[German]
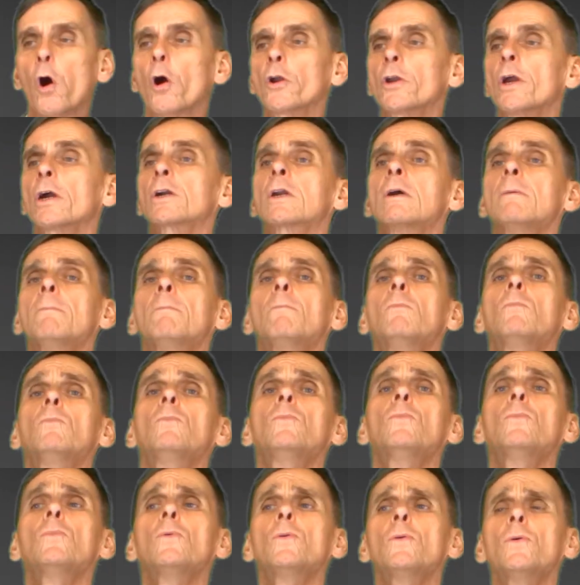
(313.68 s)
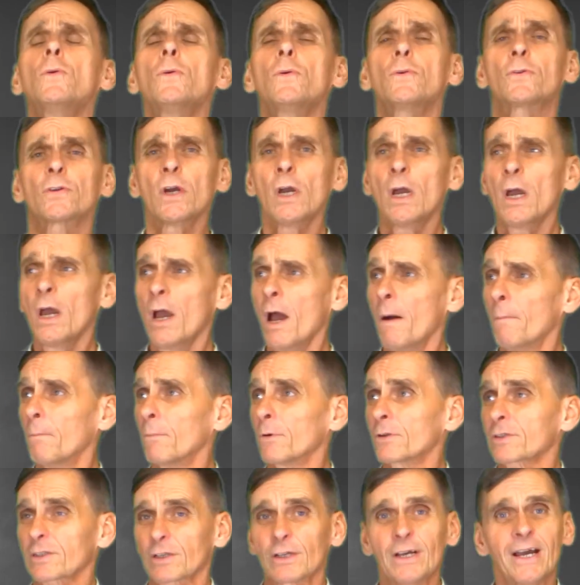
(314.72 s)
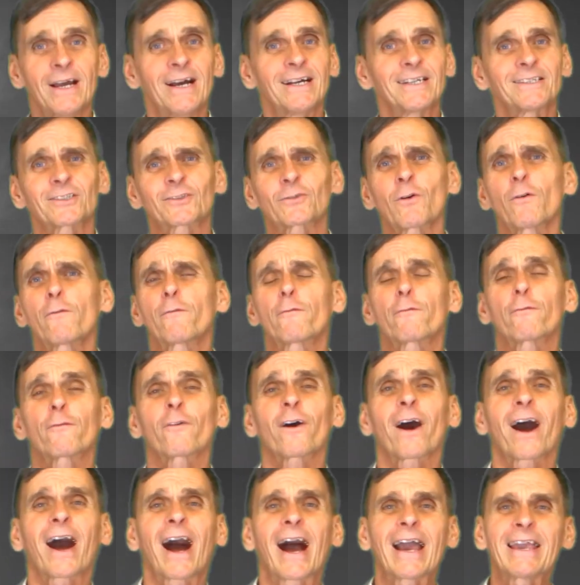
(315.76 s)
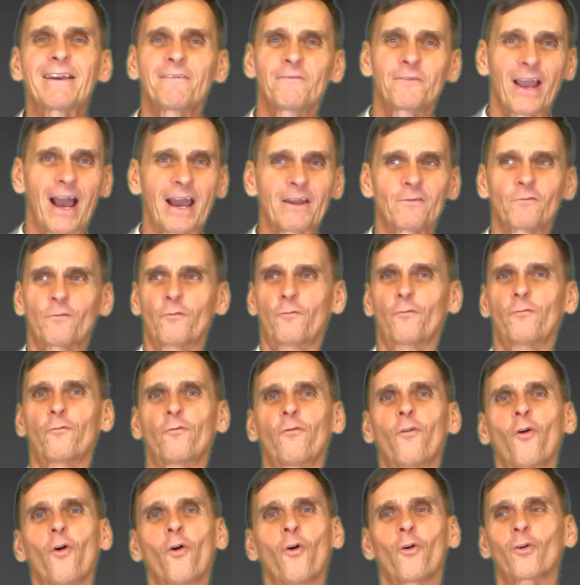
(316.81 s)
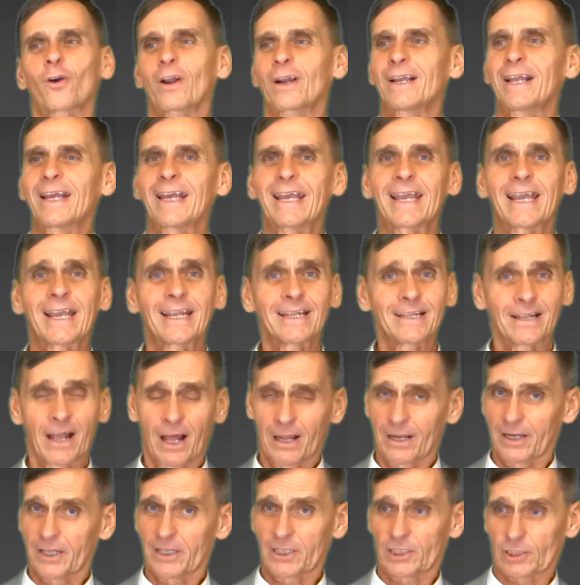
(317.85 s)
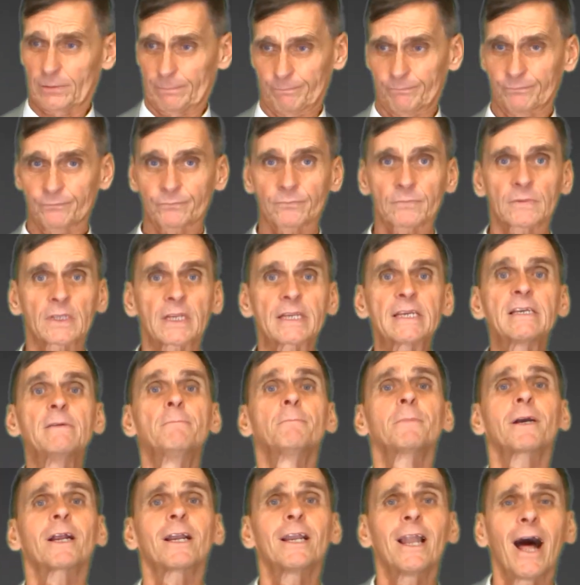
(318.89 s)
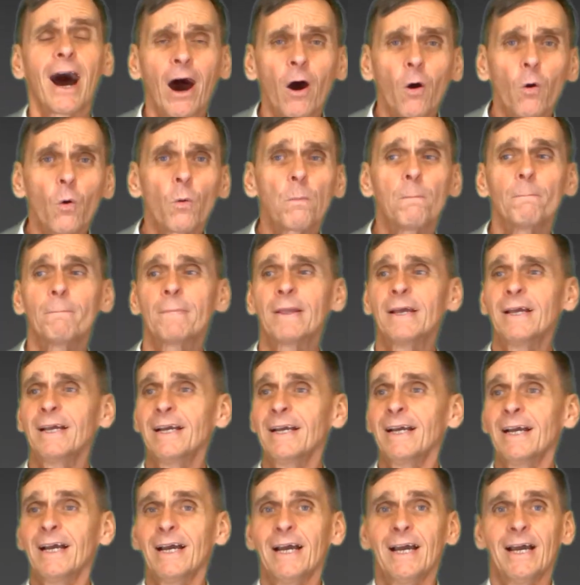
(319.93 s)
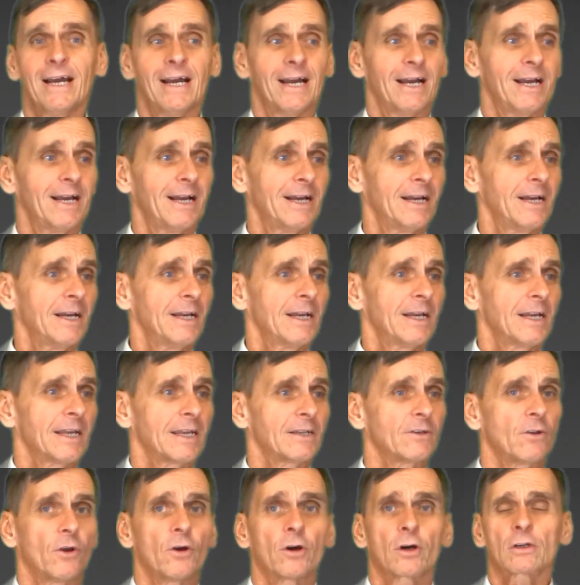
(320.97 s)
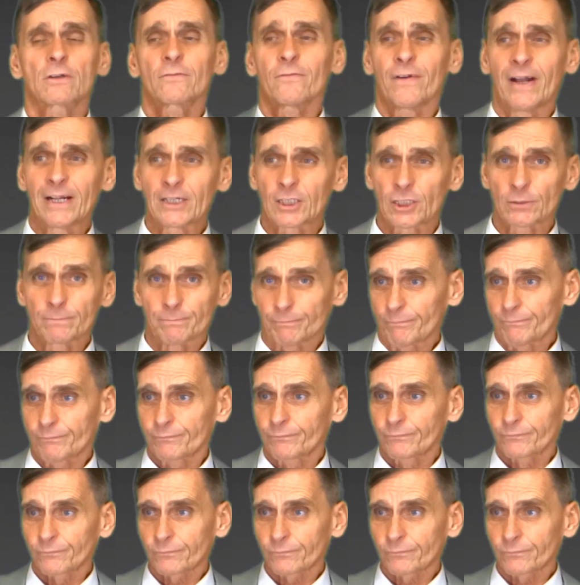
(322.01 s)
euer Gemüt muss so frei wie ein Vogel innerlich im Glauben, äh, in irgendwelchen